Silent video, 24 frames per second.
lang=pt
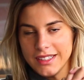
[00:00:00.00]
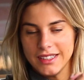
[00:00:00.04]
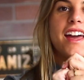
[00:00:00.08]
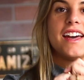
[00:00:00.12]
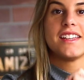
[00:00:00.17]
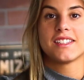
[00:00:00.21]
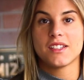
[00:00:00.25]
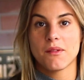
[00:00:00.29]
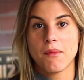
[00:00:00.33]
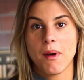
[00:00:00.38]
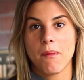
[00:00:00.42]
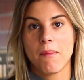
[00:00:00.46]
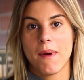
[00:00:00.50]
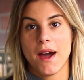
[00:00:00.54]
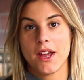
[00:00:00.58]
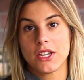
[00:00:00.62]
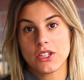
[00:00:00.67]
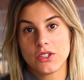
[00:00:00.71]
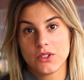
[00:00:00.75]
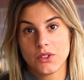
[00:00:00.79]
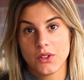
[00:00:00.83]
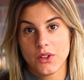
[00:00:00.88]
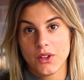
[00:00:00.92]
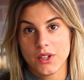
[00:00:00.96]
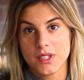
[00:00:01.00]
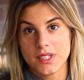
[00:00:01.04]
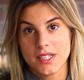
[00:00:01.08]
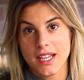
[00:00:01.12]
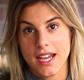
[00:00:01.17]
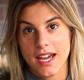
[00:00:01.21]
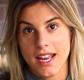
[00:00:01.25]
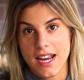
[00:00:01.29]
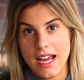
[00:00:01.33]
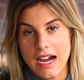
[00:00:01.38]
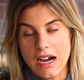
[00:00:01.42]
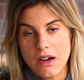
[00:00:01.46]
Essa é uma parte do nosso
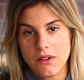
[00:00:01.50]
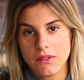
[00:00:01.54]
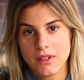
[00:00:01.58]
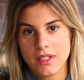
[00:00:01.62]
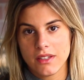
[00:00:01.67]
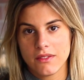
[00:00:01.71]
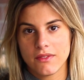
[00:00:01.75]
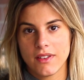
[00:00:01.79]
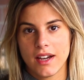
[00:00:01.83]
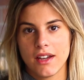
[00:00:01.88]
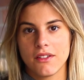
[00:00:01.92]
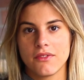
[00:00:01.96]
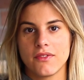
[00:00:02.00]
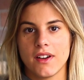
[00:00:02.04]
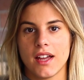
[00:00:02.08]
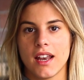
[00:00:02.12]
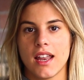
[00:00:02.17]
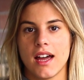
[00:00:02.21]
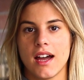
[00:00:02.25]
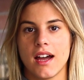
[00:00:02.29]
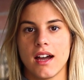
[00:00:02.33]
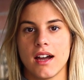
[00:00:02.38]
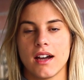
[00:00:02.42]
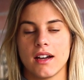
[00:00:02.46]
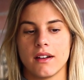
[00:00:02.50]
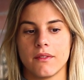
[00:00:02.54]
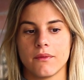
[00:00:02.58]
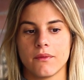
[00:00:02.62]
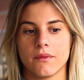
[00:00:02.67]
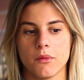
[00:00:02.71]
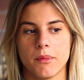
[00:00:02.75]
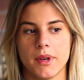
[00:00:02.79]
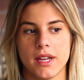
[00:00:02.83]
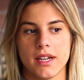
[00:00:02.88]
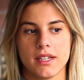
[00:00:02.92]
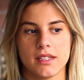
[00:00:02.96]
canal que vai falar
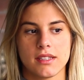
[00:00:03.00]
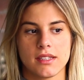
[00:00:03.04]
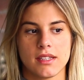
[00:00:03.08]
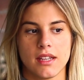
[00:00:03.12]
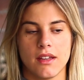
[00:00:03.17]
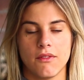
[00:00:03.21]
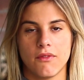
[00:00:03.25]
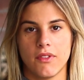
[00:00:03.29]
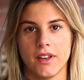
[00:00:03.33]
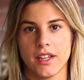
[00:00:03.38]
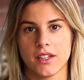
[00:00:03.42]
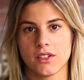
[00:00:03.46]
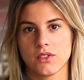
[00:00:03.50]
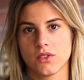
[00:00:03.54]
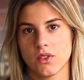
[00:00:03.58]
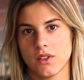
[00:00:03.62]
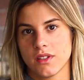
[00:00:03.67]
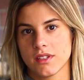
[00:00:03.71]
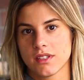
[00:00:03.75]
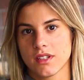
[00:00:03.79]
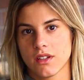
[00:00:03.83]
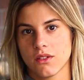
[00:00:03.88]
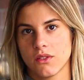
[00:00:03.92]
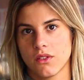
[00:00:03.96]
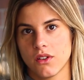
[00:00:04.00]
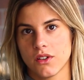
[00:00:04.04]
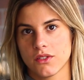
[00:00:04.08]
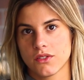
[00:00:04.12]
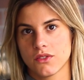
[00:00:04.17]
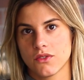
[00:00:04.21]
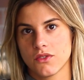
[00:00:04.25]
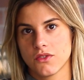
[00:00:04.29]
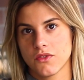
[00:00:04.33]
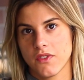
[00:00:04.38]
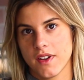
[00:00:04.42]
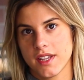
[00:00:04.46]
sobre as reflexões que eu
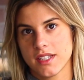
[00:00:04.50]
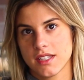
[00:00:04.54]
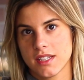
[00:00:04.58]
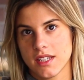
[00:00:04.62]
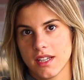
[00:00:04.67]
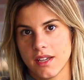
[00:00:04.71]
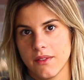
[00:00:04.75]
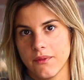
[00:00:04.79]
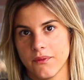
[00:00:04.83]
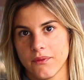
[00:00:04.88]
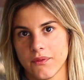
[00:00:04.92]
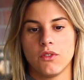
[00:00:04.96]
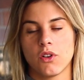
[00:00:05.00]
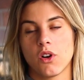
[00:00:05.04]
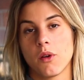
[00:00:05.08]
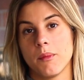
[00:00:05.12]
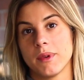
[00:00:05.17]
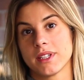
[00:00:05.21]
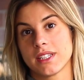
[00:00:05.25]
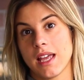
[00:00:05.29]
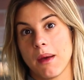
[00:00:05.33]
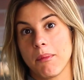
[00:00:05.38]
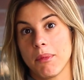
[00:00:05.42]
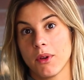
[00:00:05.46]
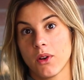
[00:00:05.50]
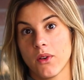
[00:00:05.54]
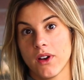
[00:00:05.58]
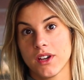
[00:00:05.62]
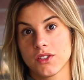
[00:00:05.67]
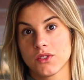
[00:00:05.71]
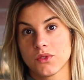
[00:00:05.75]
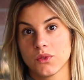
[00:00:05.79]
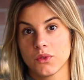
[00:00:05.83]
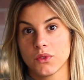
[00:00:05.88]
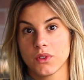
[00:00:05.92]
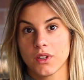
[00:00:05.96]
gosto de fazer. Vou começar pelo
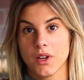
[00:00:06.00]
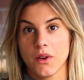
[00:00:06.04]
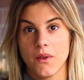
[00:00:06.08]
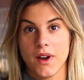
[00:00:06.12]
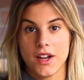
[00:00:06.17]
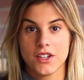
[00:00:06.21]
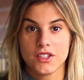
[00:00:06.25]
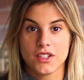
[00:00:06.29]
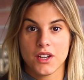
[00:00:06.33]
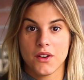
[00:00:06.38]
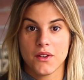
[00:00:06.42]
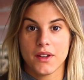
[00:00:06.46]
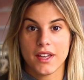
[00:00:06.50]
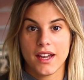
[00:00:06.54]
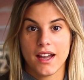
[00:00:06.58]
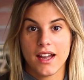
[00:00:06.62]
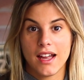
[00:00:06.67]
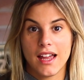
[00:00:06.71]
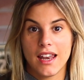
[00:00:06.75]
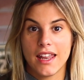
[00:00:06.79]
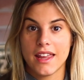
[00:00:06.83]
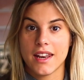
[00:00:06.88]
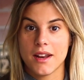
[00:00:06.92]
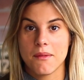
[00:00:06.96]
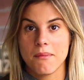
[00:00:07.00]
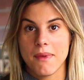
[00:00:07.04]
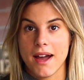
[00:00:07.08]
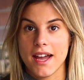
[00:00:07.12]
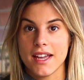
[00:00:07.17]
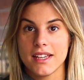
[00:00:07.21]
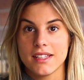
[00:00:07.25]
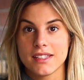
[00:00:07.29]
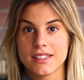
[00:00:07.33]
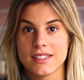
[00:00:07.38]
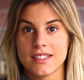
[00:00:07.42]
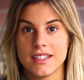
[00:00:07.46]
assunto que eu acho que é o que a galera
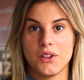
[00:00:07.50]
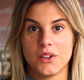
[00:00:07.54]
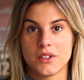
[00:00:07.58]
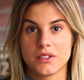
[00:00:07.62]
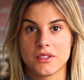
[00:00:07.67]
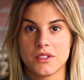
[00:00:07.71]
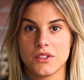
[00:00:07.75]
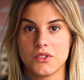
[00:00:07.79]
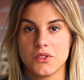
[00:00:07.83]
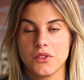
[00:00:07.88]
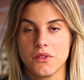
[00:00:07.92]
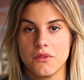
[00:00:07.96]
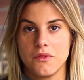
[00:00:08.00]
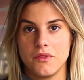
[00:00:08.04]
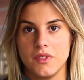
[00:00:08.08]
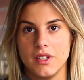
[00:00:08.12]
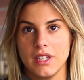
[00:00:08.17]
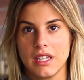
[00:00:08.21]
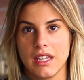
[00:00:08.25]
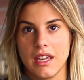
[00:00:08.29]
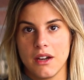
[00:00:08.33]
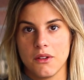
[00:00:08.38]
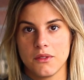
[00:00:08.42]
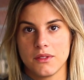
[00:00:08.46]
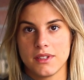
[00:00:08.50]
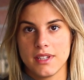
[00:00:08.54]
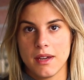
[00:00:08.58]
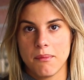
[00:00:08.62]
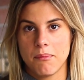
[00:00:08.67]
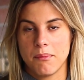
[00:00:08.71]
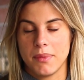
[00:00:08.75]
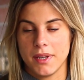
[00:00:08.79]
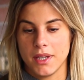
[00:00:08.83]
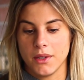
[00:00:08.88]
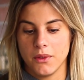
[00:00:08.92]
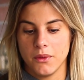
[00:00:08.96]
mais gosta de ouvir, que é o
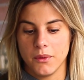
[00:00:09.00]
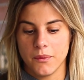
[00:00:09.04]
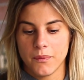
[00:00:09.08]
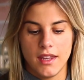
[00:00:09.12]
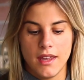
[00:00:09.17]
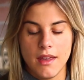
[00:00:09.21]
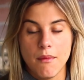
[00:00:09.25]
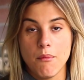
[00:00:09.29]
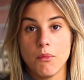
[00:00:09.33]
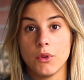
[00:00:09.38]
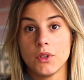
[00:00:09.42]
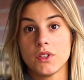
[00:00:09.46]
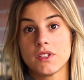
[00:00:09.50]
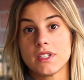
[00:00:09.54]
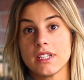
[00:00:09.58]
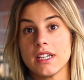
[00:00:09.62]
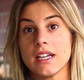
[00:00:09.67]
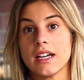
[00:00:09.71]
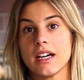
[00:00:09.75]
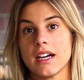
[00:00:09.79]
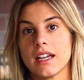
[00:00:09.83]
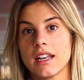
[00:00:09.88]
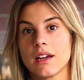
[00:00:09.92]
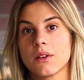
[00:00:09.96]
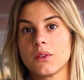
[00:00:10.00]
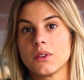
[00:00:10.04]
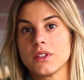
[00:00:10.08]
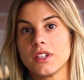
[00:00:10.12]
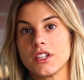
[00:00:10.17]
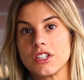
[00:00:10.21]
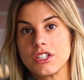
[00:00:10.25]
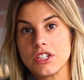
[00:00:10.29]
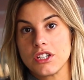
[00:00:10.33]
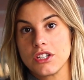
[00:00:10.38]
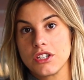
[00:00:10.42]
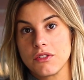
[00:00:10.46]
desapego. E muito se engana quando
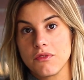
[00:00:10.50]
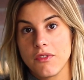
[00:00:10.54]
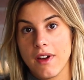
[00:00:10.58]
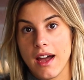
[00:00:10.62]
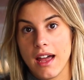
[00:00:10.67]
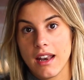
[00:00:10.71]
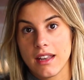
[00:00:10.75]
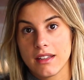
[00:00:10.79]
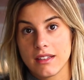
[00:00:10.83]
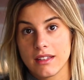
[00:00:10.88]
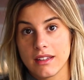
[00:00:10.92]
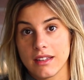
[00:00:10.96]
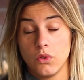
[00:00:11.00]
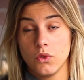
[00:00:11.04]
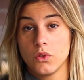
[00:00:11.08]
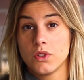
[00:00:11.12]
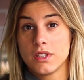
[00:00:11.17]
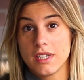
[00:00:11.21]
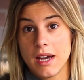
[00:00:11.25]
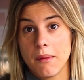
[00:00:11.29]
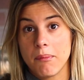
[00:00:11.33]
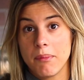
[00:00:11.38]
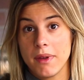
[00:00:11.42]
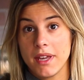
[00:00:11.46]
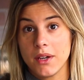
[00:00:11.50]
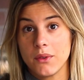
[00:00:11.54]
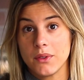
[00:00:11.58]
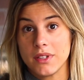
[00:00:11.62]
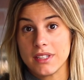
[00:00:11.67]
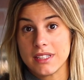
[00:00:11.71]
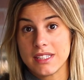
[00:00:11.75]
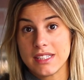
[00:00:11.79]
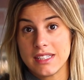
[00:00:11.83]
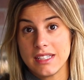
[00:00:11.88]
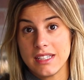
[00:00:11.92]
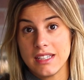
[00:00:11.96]
a gente fala do desapego
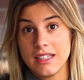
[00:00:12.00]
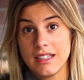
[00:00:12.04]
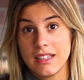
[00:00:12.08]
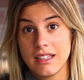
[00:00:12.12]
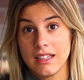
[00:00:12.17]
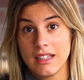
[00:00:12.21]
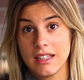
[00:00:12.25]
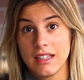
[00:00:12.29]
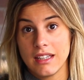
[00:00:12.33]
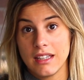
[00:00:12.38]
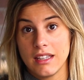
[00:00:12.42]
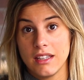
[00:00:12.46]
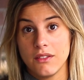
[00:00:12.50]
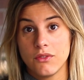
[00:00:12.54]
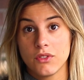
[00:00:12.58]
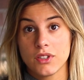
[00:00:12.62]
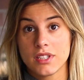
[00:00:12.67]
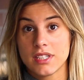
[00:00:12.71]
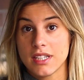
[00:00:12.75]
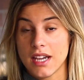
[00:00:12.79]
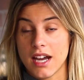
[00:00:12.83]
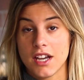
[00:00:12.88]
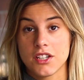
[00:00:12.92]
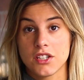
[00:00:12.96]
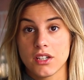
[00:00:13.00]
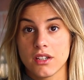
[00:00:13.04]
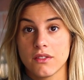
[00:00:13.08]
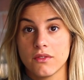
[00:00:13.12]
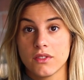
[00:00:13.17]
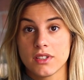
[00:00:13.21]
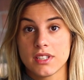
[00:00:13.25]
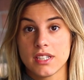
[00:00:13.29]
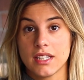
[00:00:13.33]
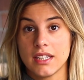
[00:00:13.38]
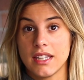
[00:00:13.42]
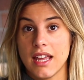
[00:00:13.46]
em si, e você acha que
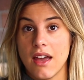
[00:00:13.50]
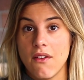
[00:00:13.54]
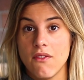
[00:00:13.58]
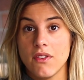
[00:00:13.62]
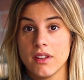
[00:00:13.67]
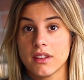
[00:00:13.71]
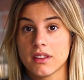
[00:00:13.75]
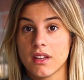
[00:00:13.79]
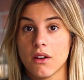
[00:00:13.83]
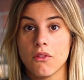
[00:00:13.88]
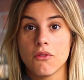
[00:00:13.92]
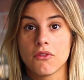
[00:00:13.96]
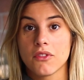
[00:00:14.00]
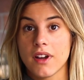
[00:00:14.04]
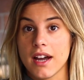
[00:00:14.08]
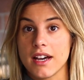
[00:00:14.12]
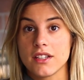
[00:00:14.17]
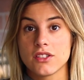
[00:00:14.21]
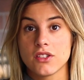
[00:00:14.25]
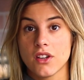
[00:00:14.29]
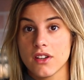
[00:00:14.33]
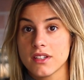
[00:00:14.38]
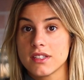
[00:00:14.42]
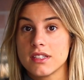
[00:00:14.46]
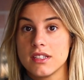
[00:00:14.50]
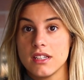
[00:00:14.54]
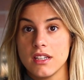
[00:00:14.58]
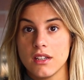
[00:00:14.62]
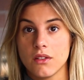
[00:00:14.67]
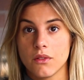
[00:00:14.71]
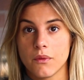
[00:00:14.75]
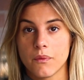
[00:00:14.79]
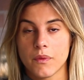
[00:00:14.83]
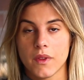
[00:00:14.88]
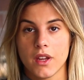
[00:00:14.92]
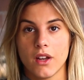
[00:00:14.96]
você deve então ficar
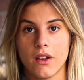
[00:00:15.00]
sozinho.